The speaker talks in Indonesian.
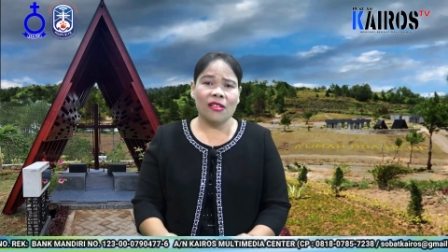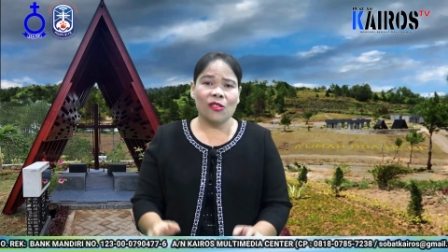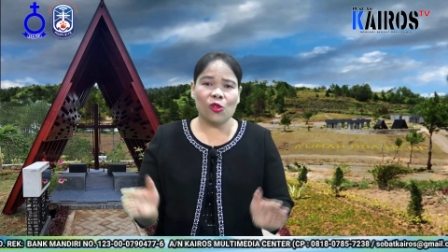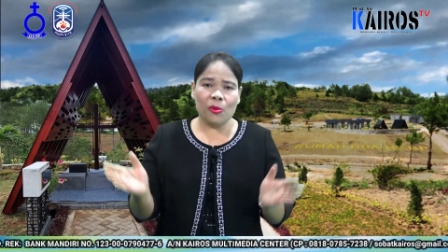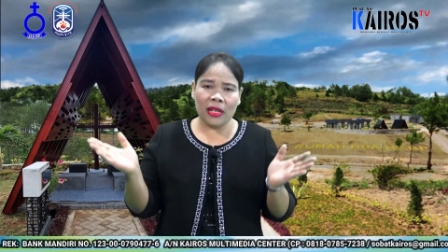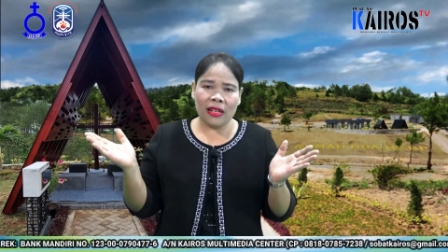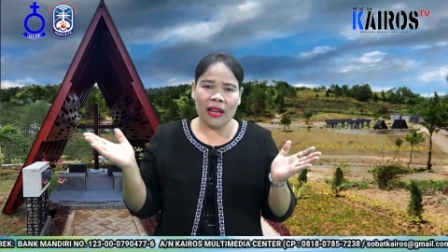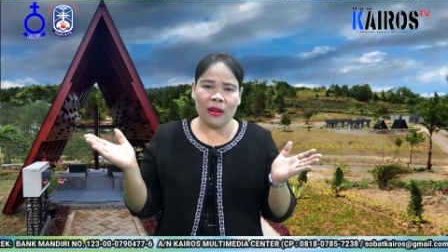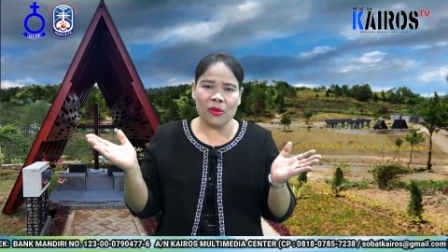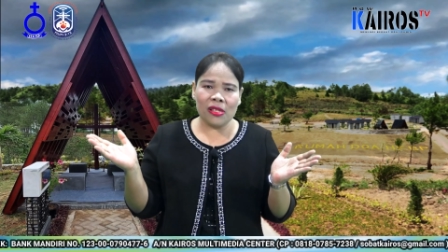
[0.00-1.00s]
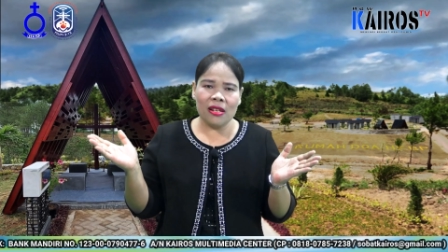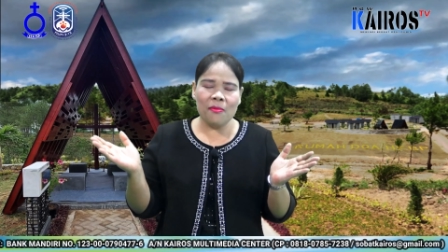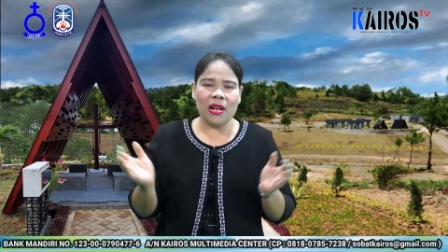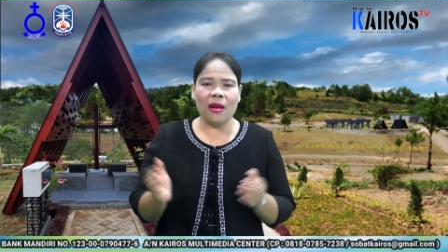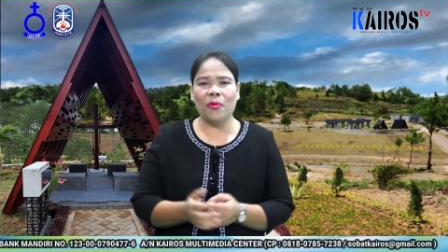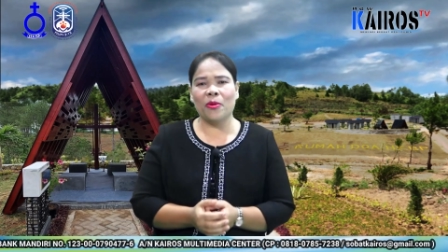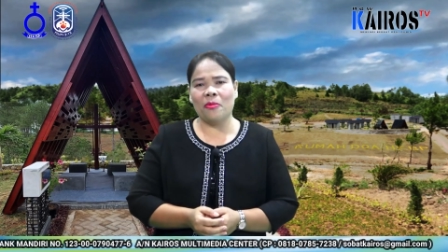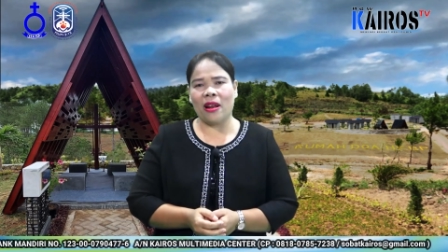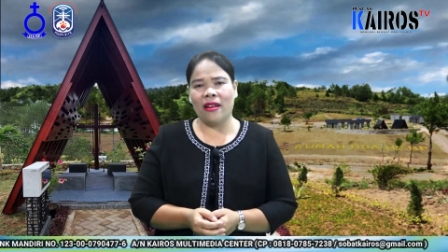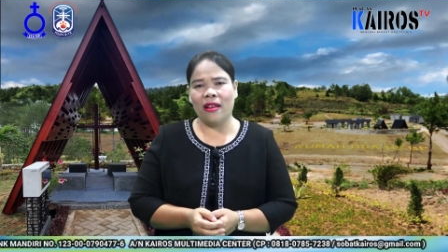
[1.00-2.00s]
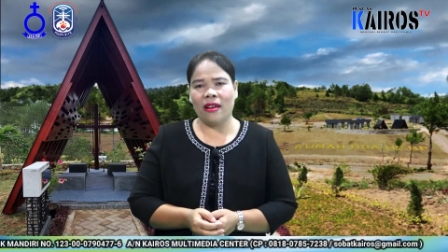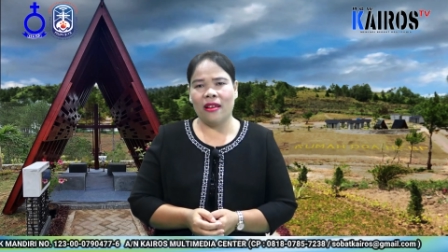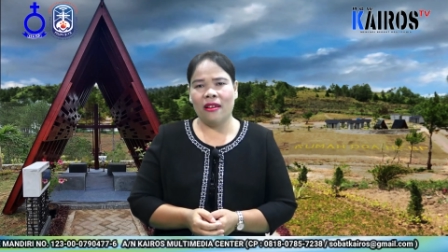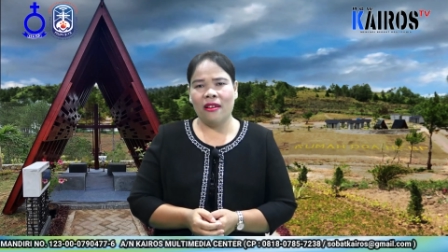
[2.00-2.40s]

Sobat Kairos dimanapun berada,